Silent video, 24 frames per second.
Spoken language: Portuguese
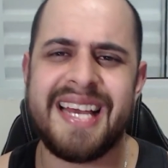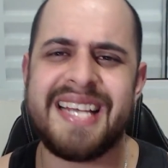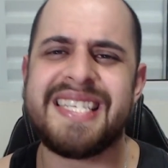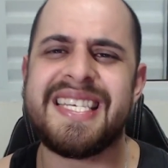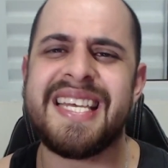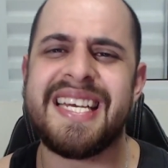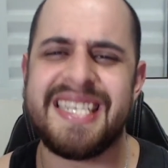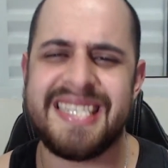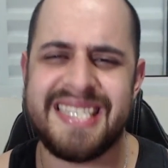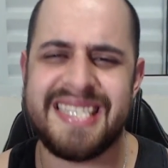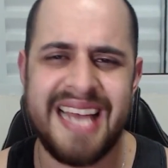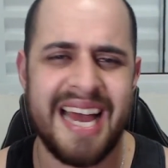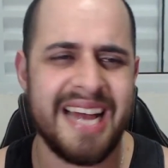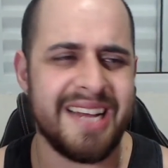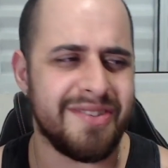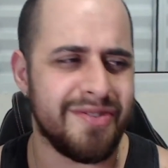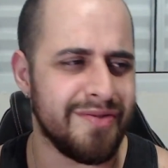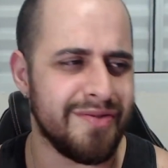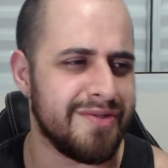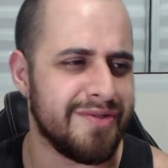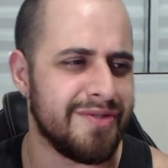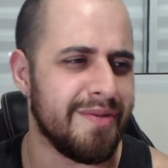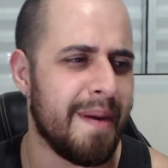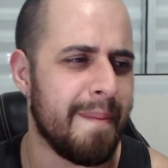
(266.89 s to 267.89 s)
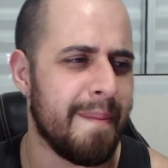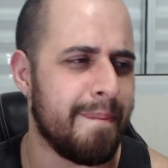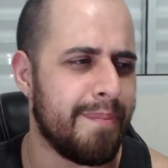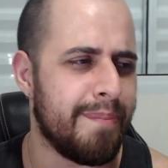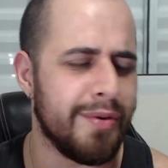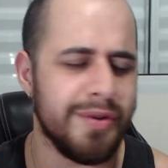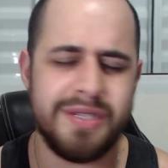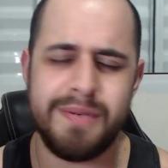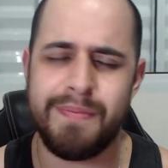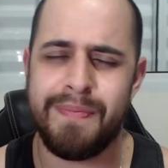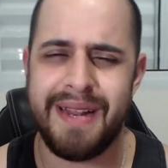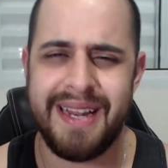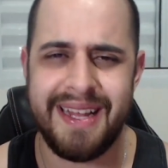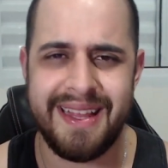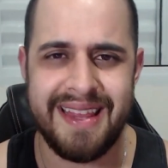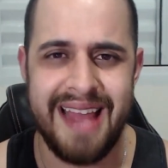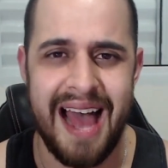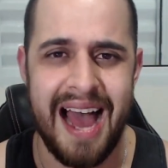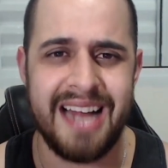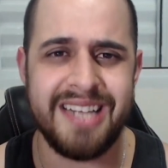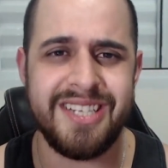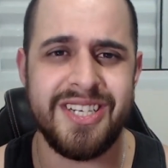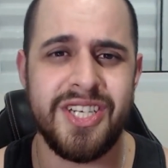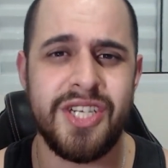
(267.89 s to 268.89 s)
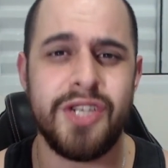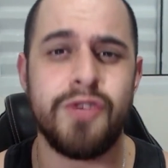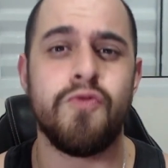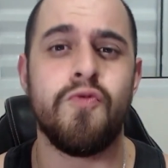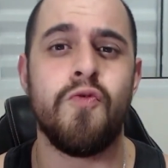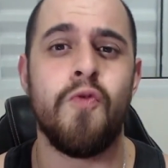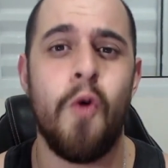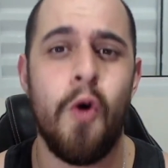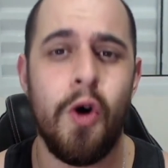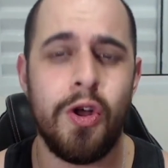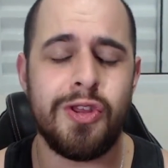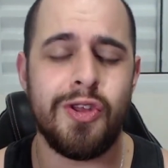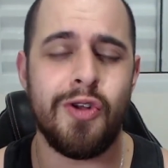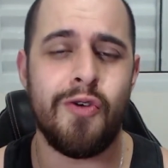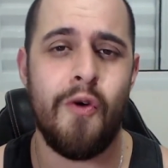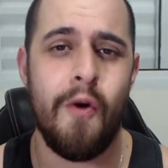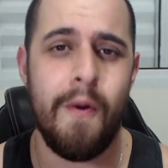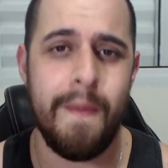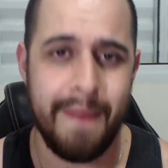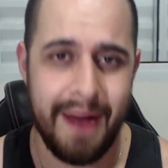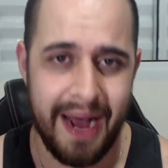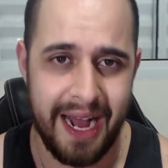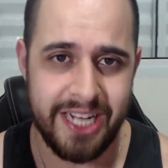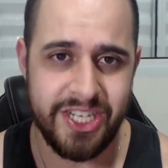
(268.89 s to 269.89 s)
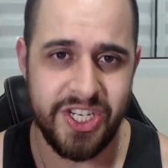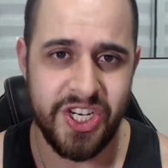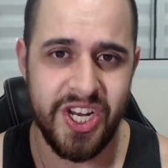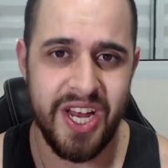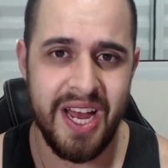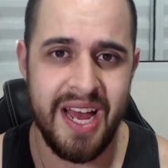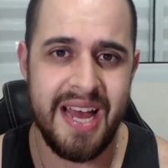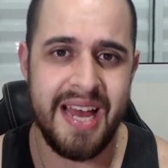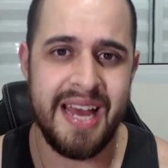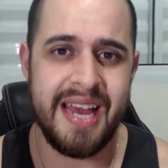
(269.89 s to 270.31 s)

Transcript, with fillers: que vocês acham de uma possibilidade de um outro combate